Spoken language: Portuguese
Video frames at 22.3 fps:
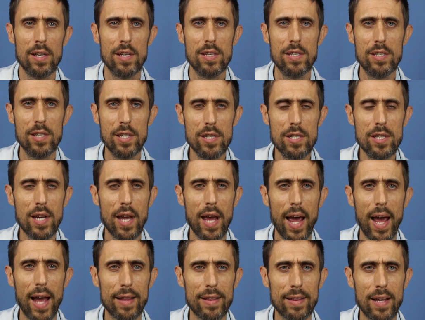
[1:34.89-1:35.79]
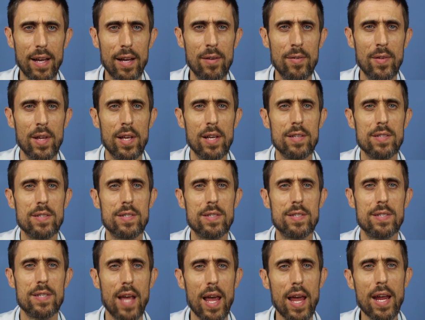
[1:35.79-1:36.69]
de dieta
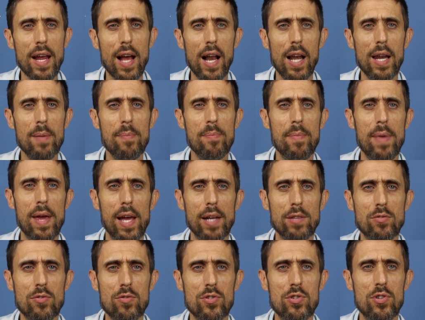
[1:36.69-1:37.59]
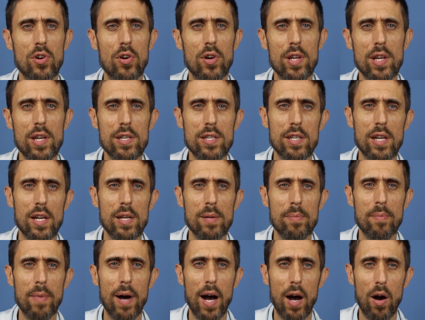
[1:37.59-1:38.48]
sem alimentos de origem
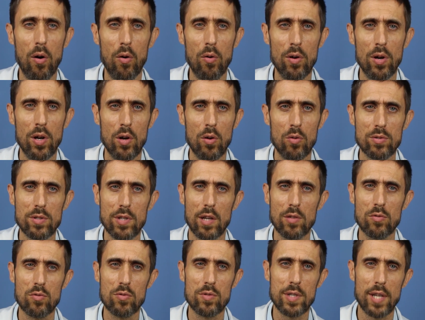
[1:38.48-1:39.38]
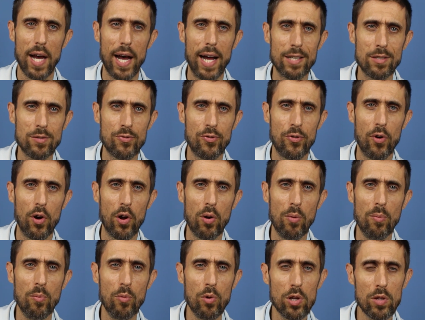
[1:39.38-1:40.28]
animal. Os resultados
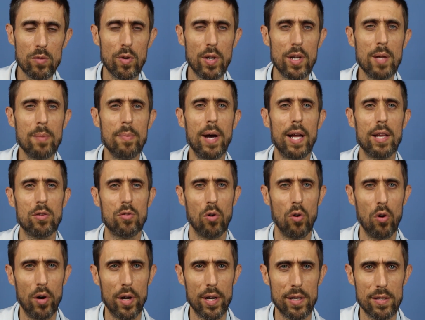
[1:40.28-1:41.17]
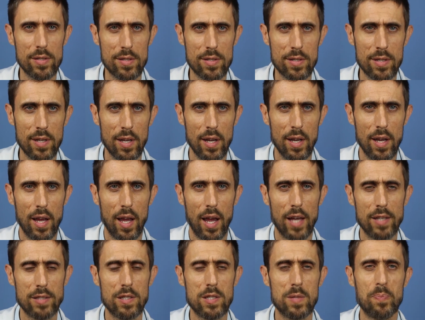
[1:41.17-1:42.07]
foram muito animadores.
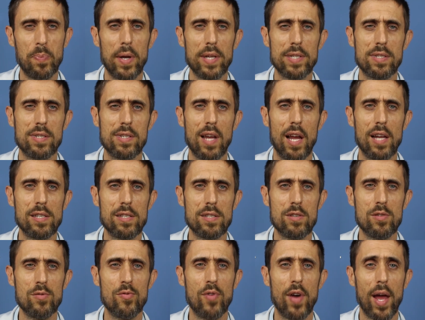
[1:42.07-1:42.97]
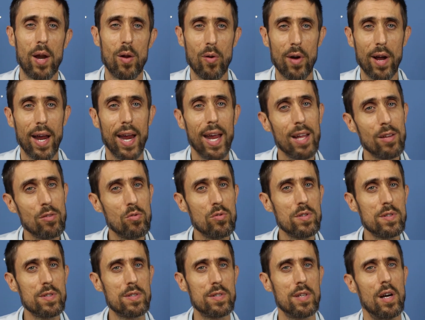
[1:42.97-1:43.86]
Esses pacientes tiveram
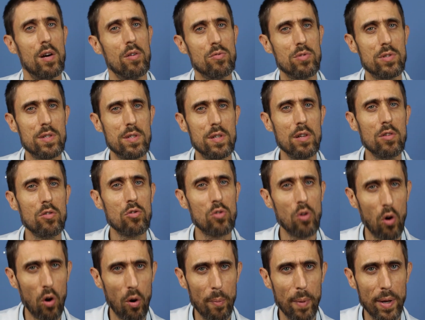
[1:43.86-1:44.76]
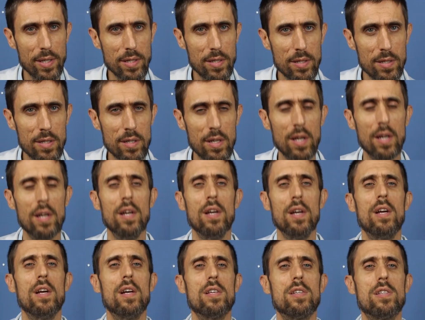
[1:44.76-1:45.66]
redução de sintomas,
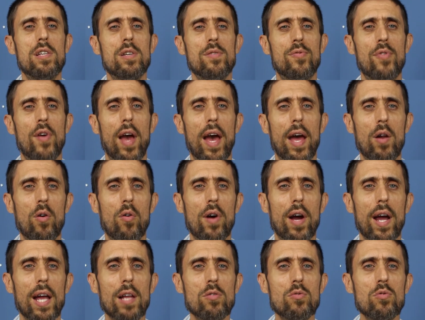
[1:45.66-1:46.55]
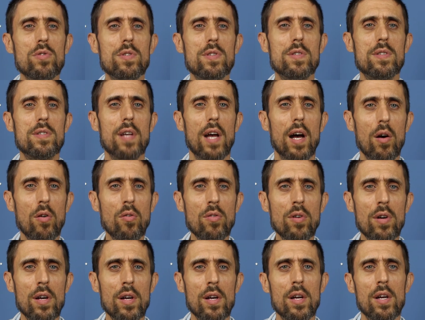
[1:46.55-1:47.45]
tiveram
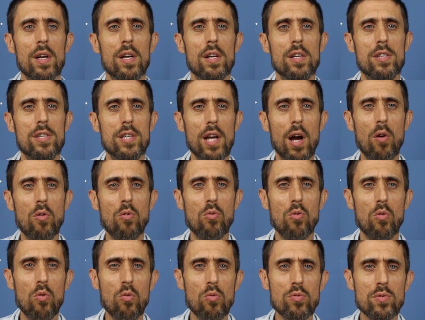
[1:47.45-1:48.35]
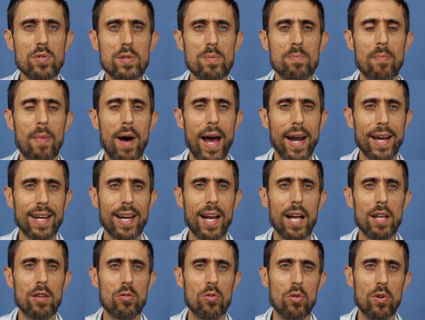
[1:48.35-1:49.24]
redução de alguns
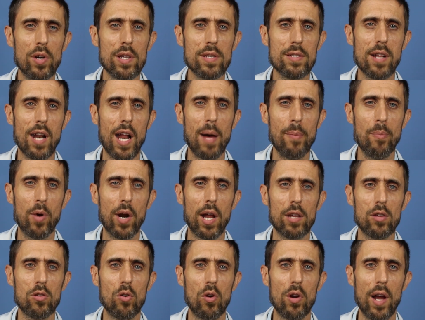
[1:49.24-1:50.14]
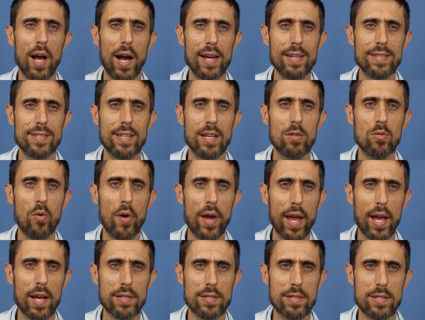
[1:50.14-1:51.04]
marcadores laboratoriais da
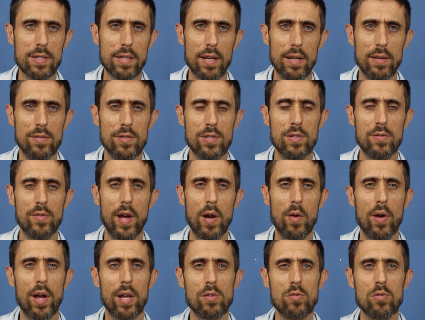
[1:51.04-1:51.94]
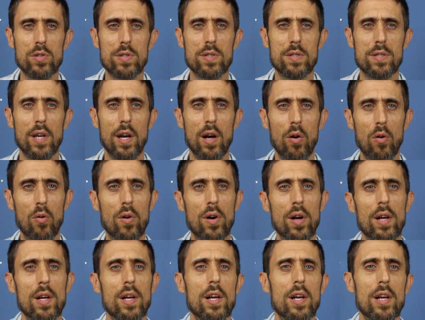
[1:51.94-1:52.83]
doença, tiveram
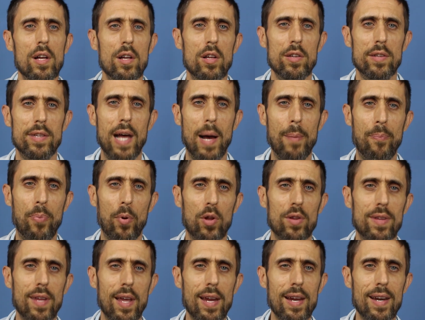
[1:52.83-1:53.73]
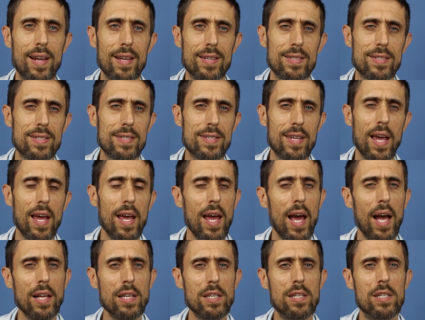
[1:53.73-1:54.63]
redução da proteína C
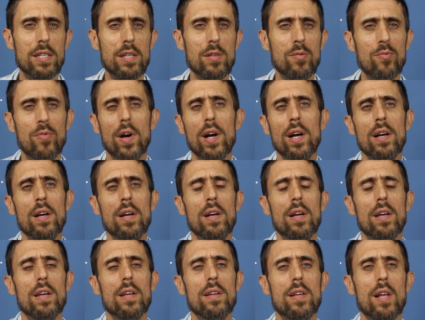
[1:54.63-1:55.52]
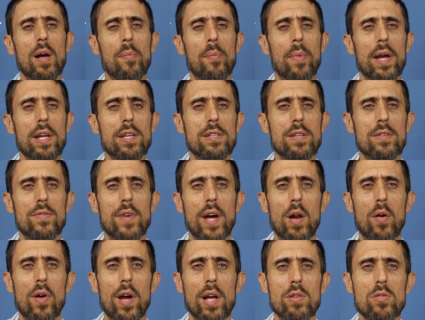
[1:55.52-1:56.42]
reativa e também
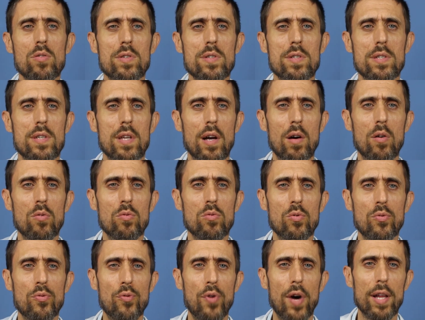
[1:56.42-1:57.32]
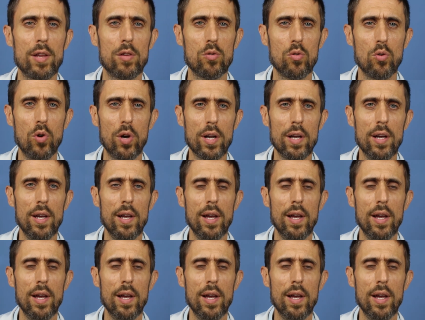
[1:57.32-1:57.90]
tiveram redução do fator